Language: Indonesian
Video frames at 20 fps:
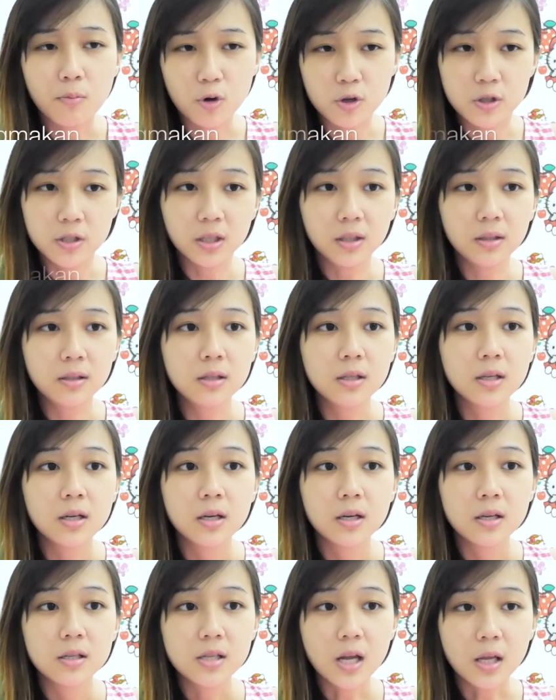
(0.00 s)
bosen
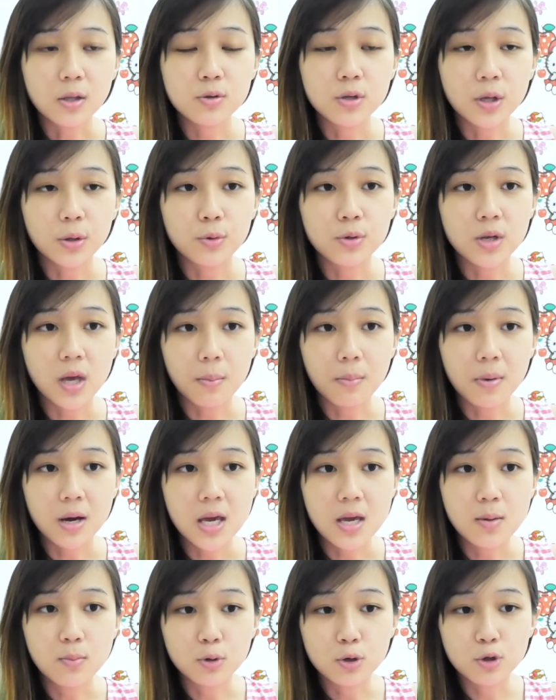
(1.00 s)
satu-satunya yang
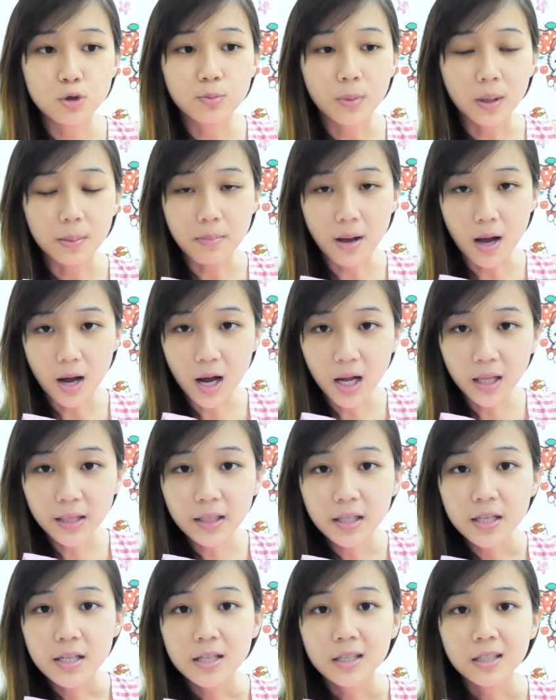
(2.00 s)
menghibur cuma
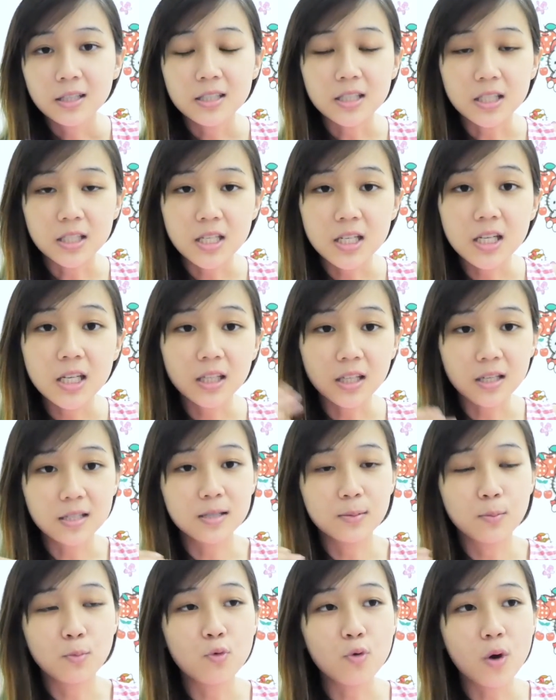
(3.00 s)
makan jadi kita
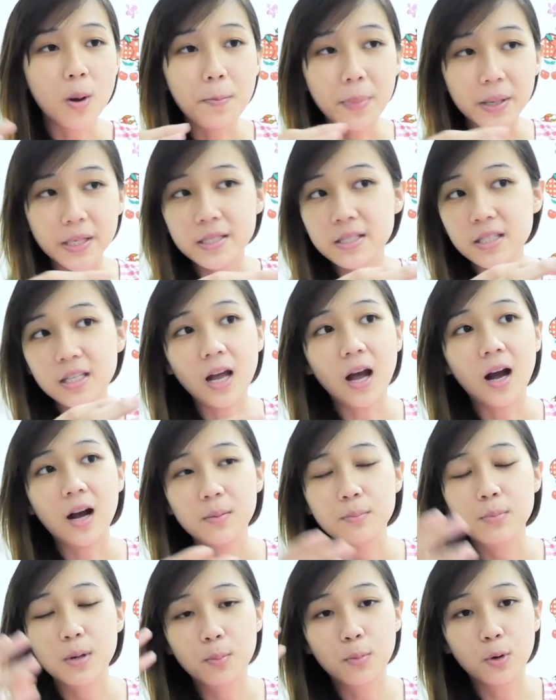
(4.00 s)
semua pasti
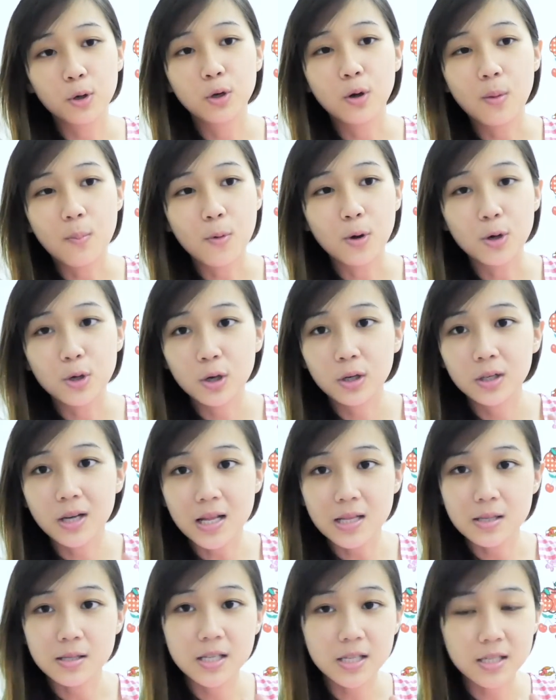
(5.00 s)
akan berbondong-bondong
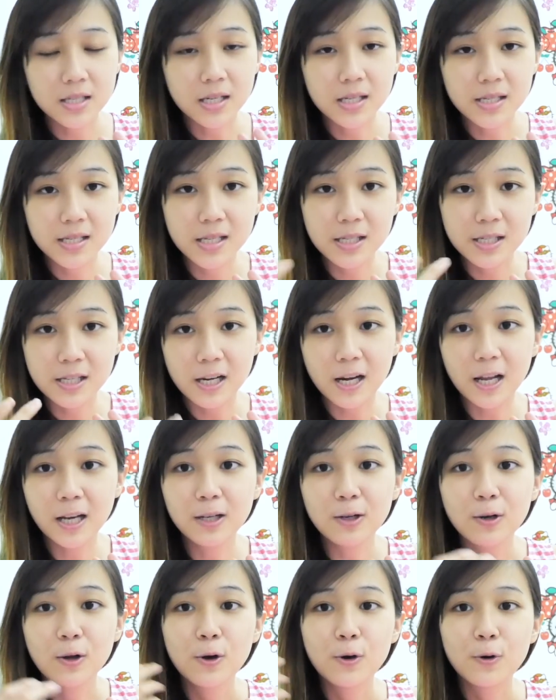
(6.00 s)
dan
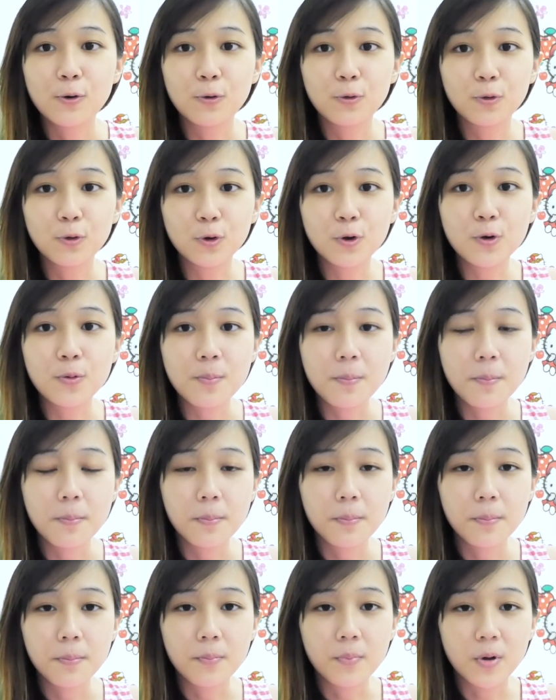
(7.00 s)
sesel-seselan untuk
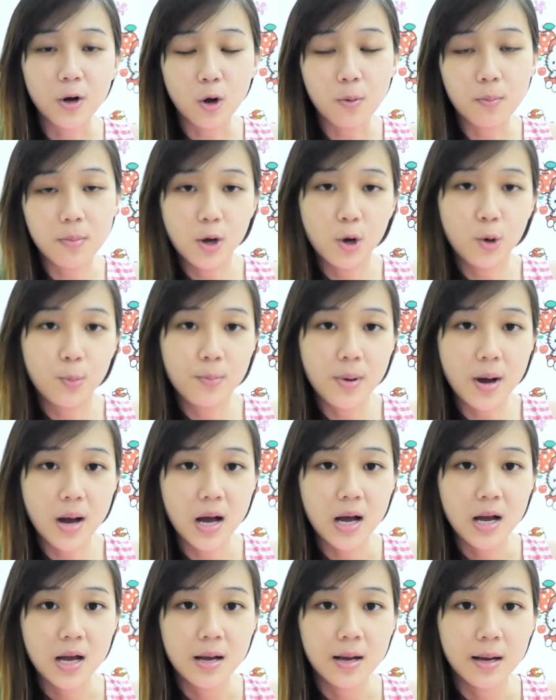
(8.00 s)

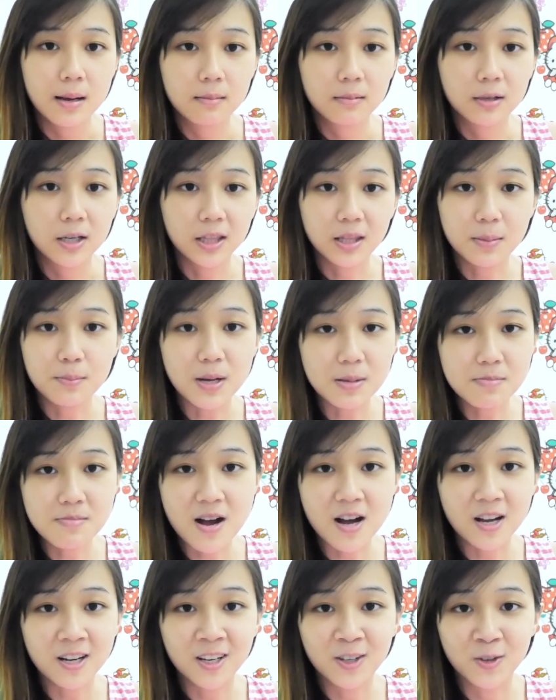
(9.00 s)
berlomba-lomba ke tempat
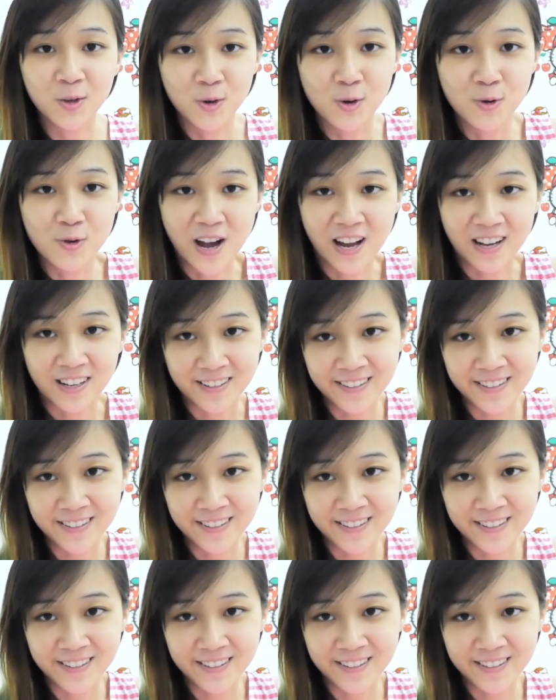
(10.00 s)
makanan duluan